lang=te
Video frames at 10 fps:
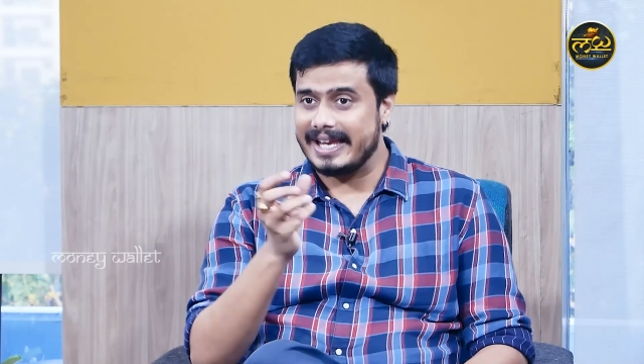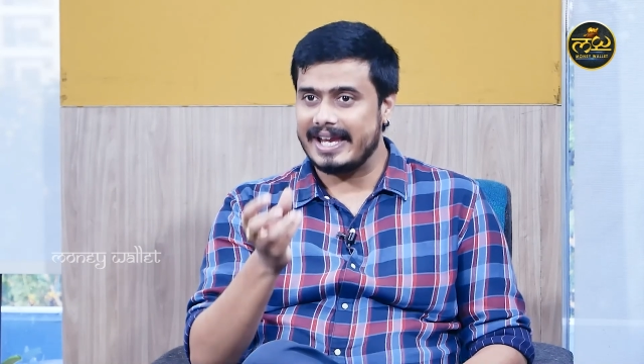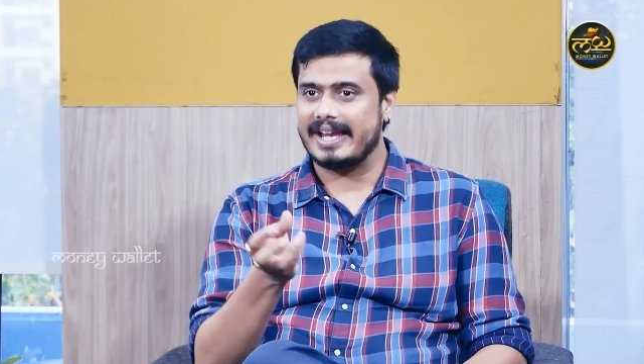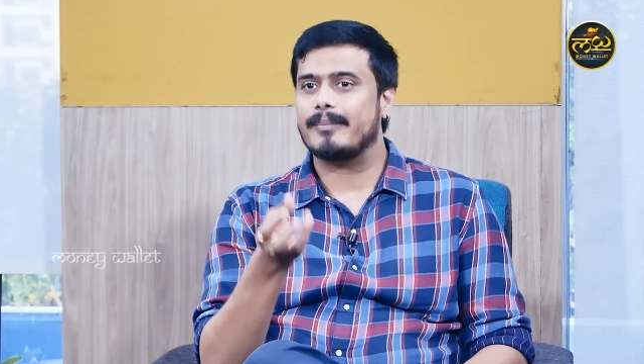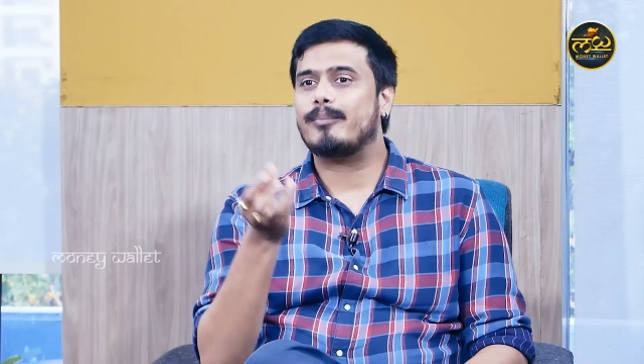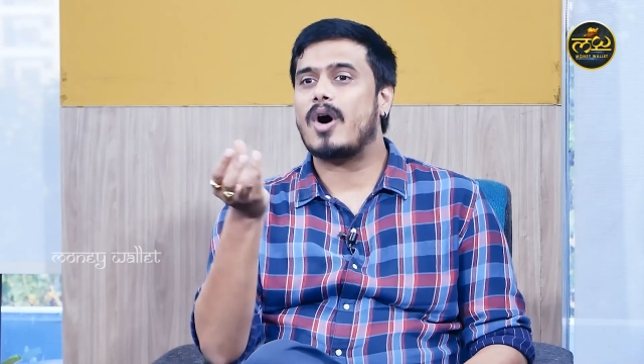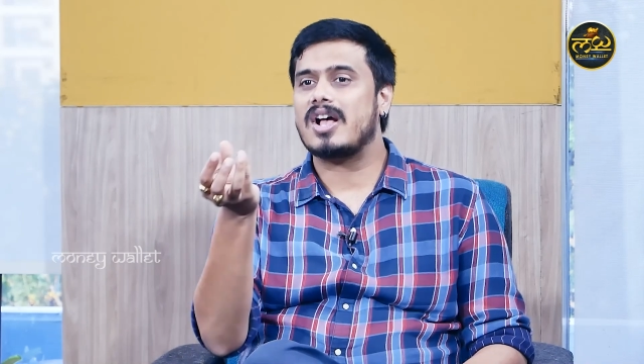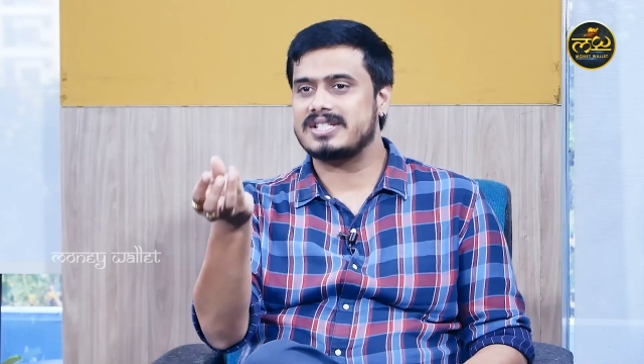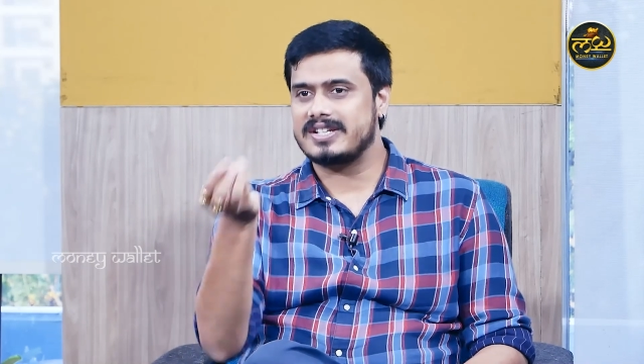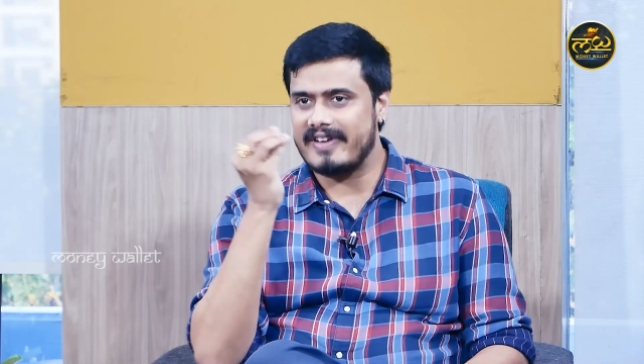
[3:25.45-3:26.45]
ఈ
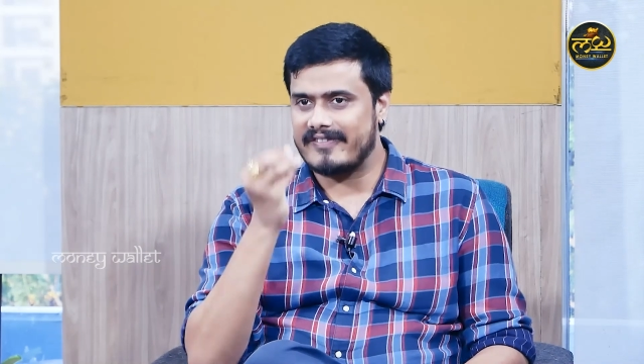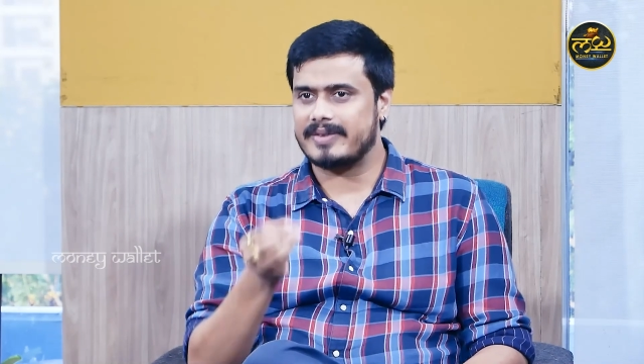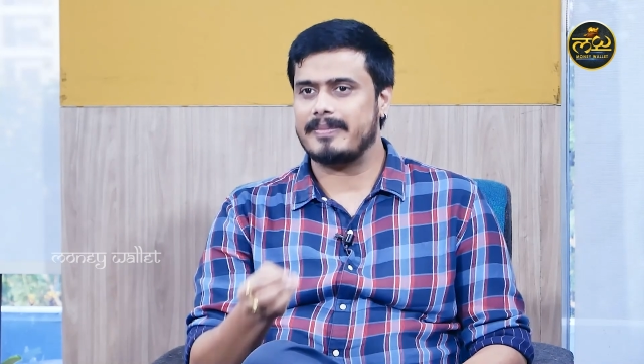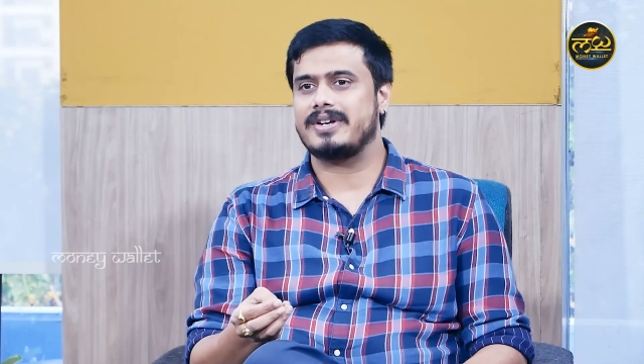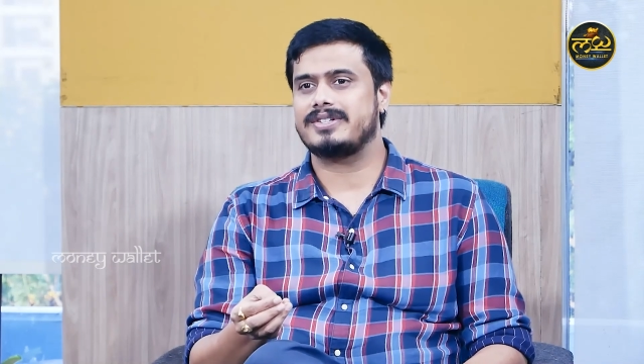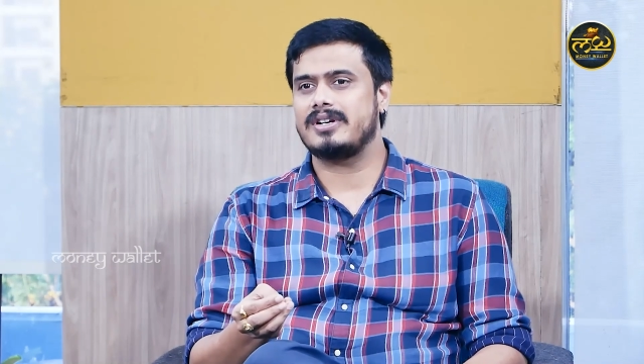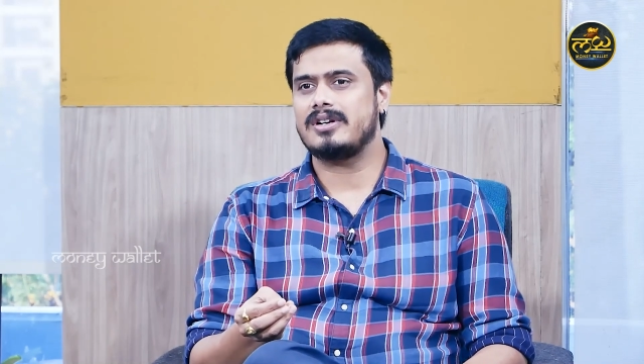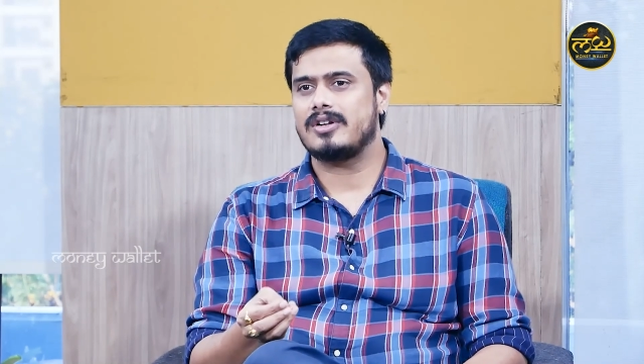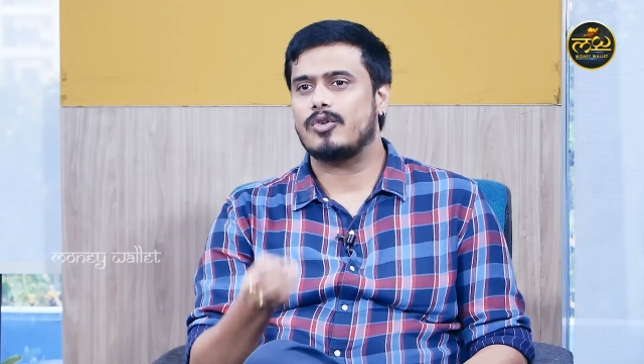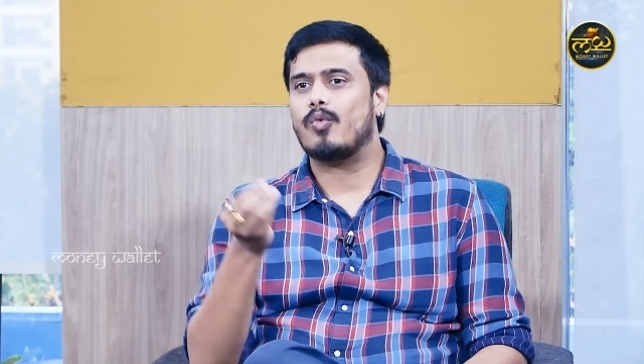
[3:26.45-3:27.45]
పాజిటివ్ ఎఫర్మేషన్
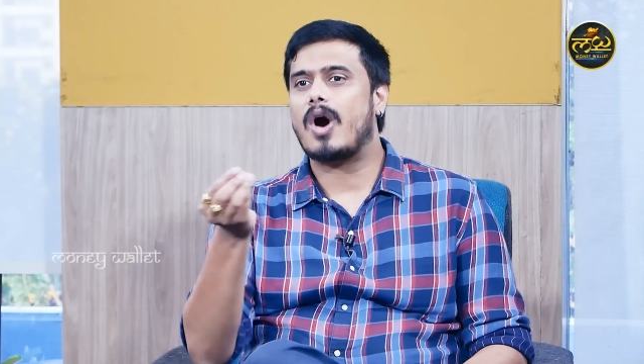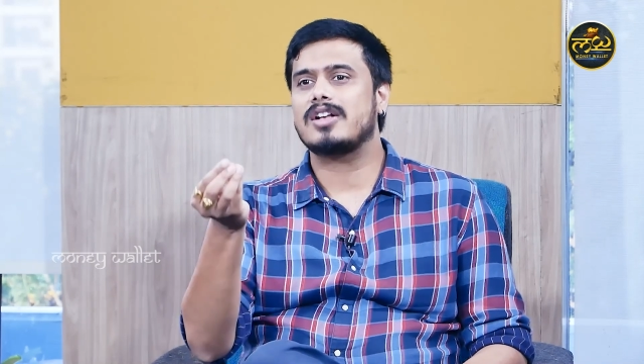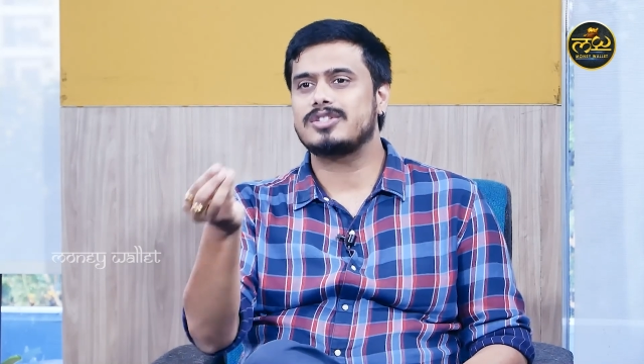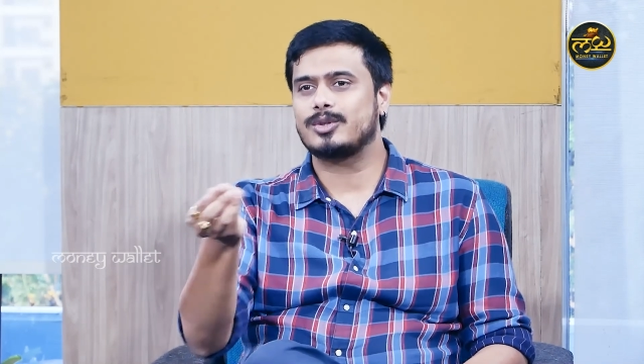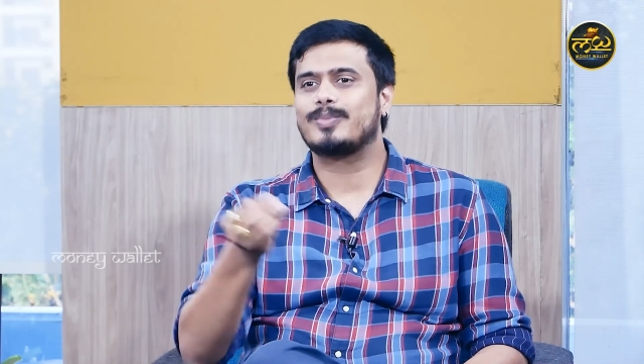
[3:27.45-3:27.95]
వాస్తు